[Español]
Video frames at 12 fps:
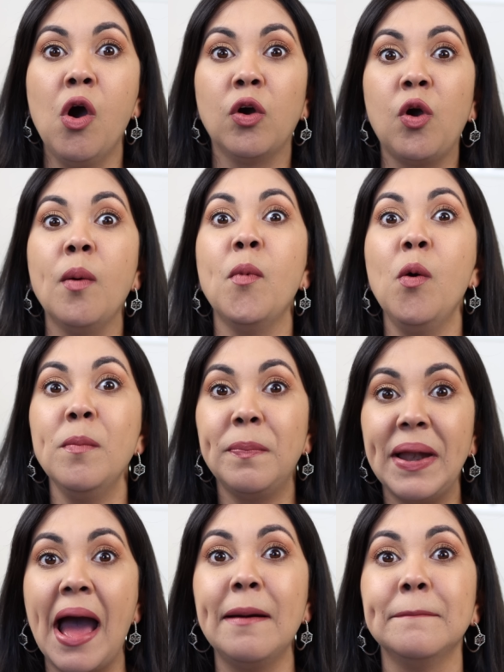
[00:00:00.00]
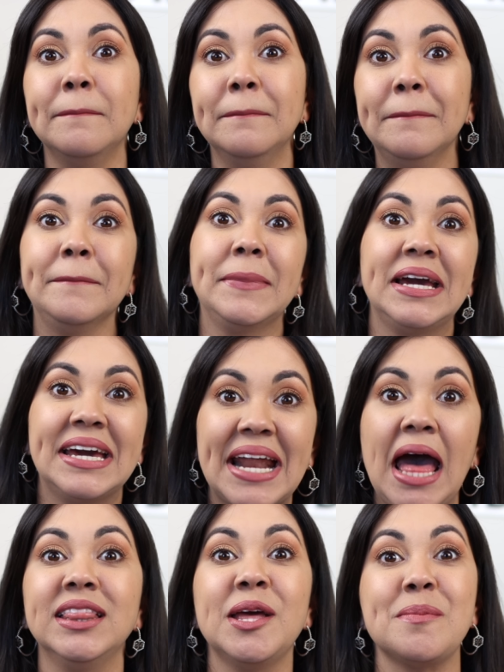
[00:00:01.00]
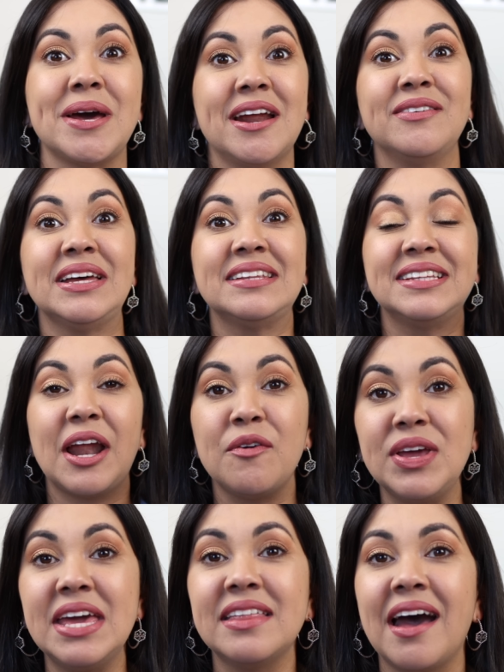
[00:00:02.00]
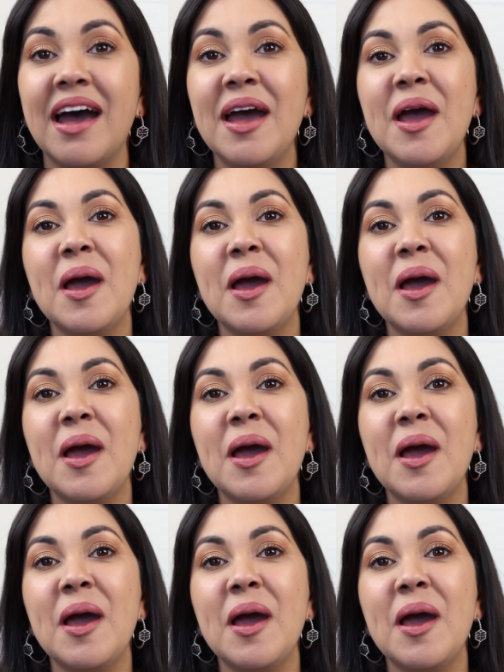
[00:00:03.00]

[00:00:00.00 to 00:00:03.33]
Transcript: como un plan grande para nuestra vida.